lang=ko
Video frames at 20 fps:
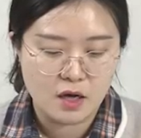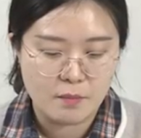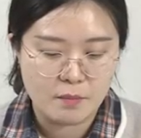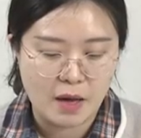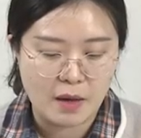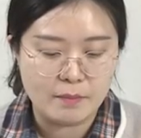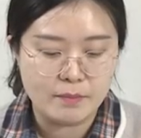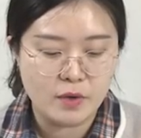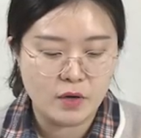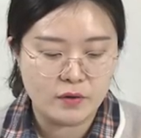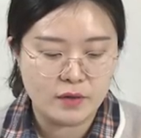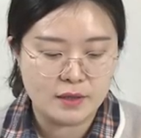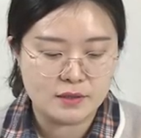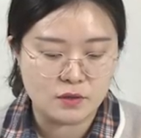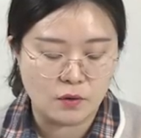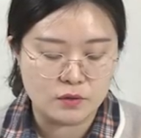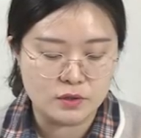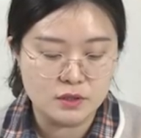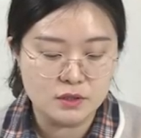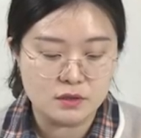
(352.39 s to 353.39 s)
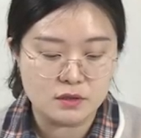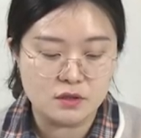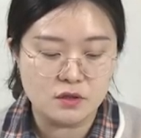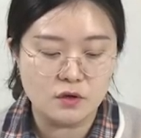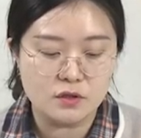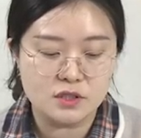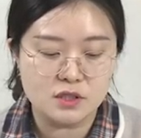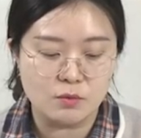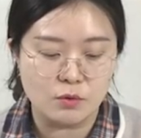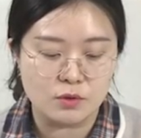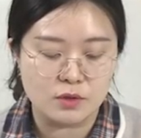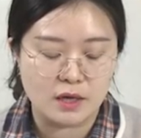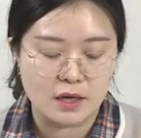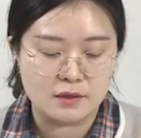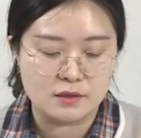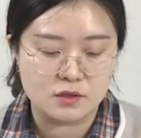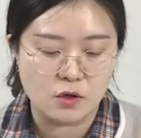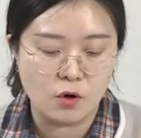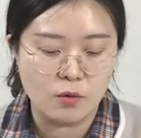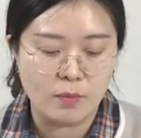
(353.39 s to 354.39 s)
반면에 저는 그렇지
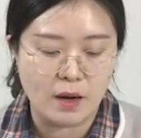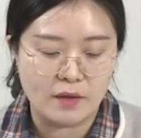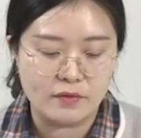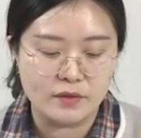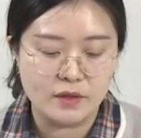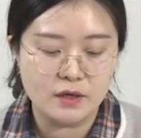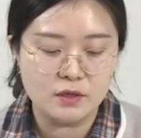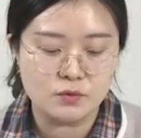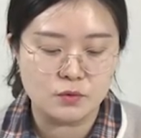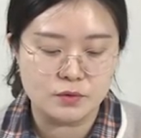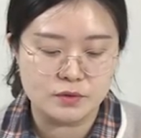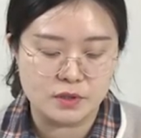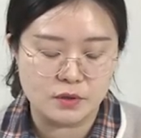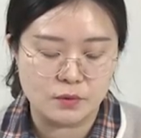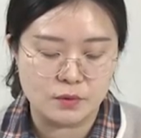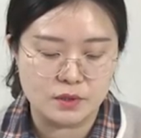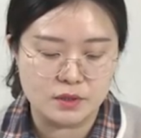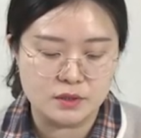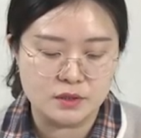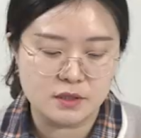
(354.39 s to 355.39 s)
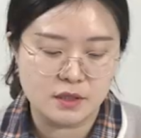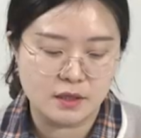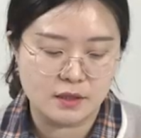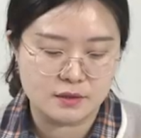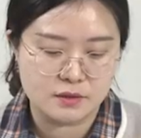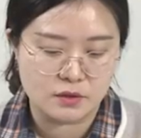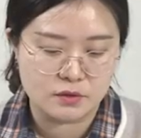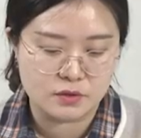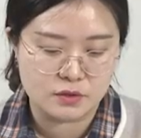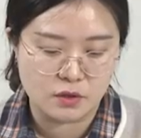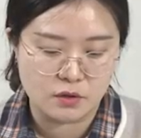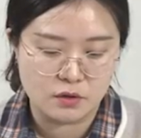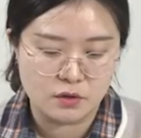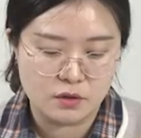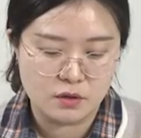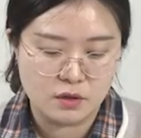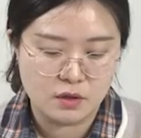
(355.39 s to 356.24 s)
못한 정반대의 존재로 인식했었죠.